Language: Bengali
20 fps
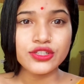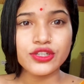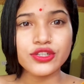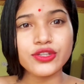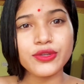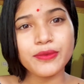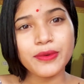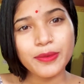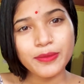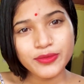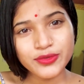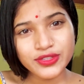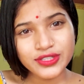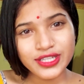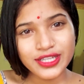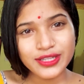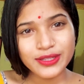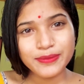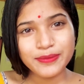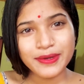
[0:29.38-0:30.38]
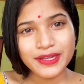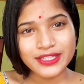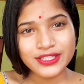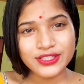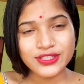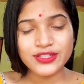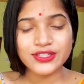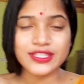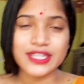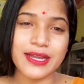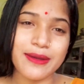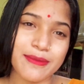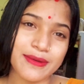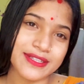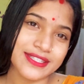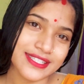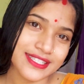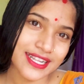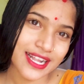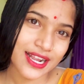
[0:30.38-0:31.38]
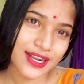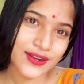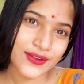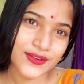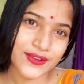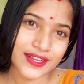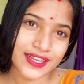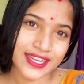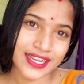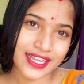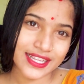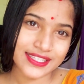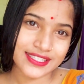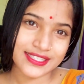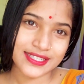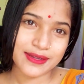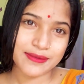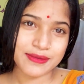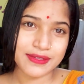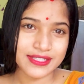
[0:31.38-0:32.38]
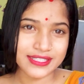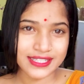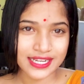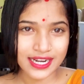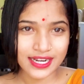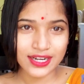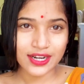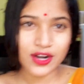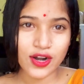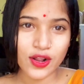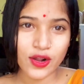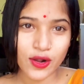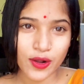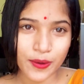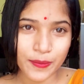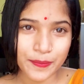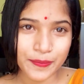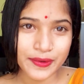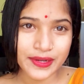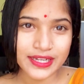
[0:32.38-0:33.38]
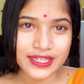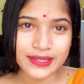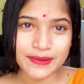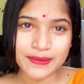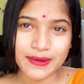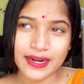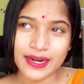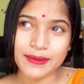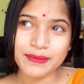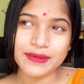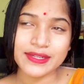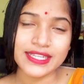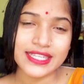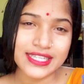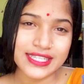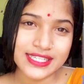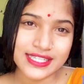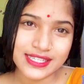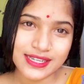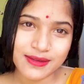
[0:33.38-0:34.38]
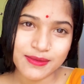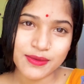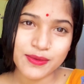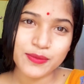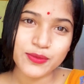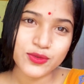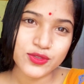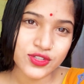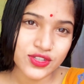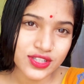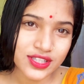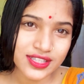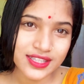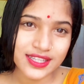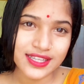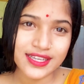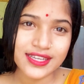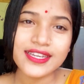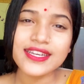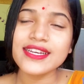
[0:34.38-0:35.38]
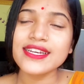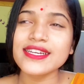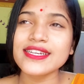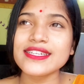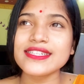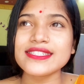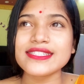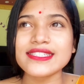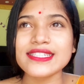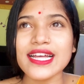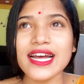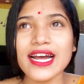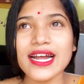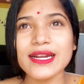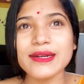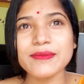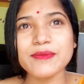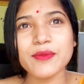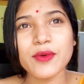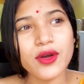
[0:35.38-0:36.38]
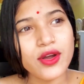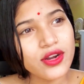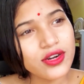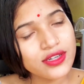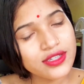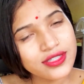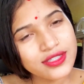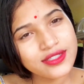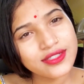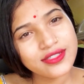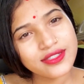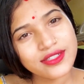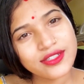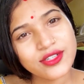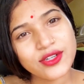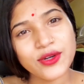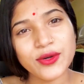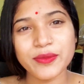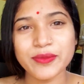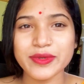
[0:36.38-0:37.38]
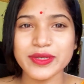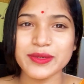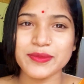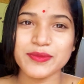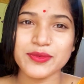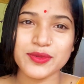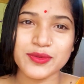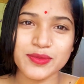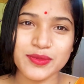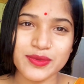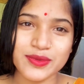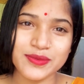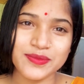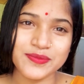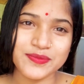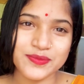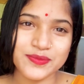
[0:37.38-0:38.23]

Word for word: তো তোমরা বুঝতে তো পারছো যে আমার স্নান হয়ে গেছে আমার স্নান করা কমপ্লিট এবার আমি নিচে যাব পুজো দিতে তারপর ঘুমিয়ে পড়বো